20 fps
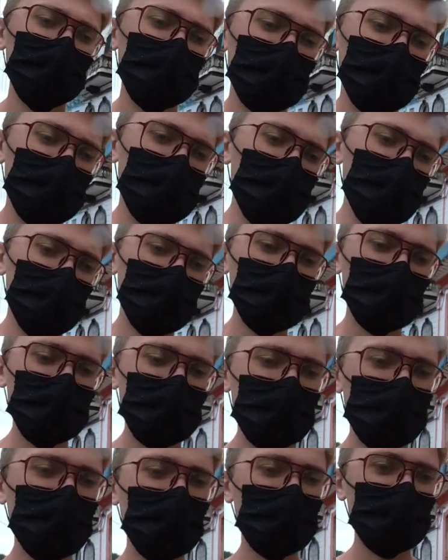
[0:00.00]
да, там типа
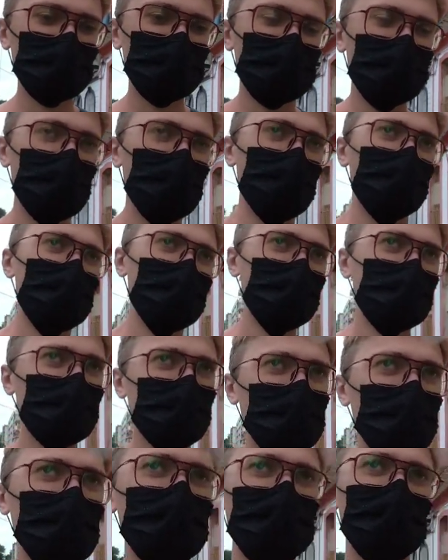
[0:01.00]
15 баксов, что ли, в
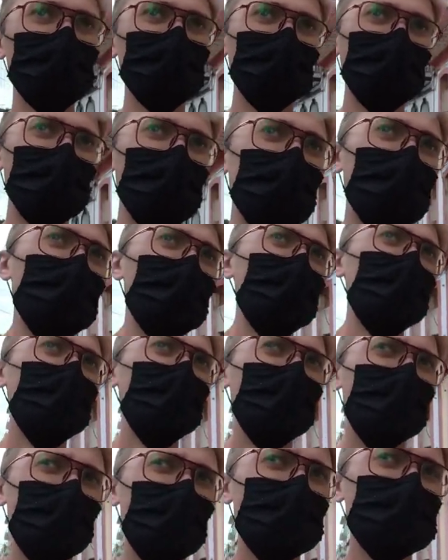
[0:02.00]
день выходило.
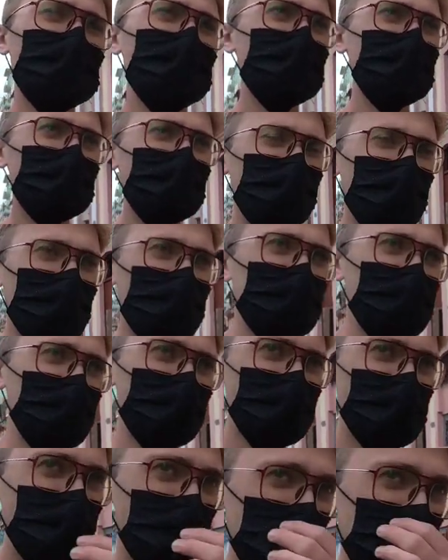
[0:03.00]
В общем, я думаю, в
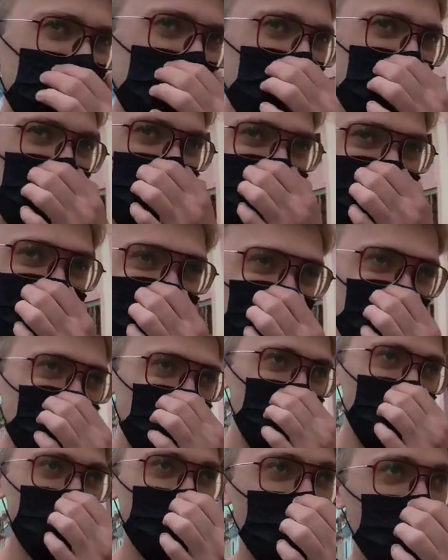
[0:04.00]
следующий раз, если я
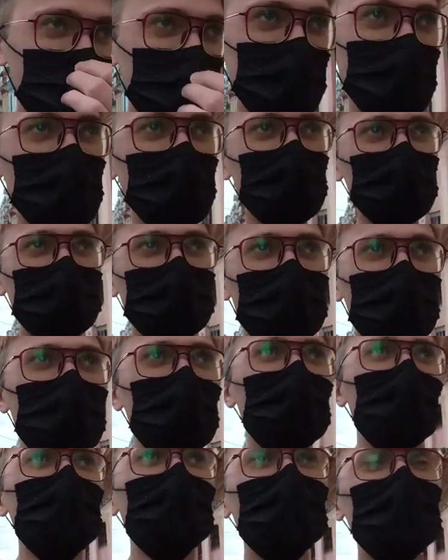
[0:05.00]
захочу у нее
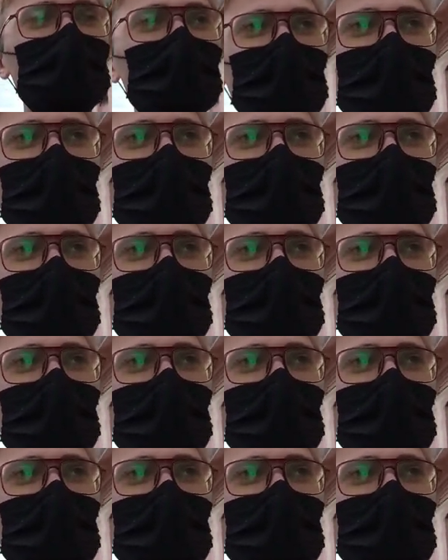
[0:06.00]
остановиться, то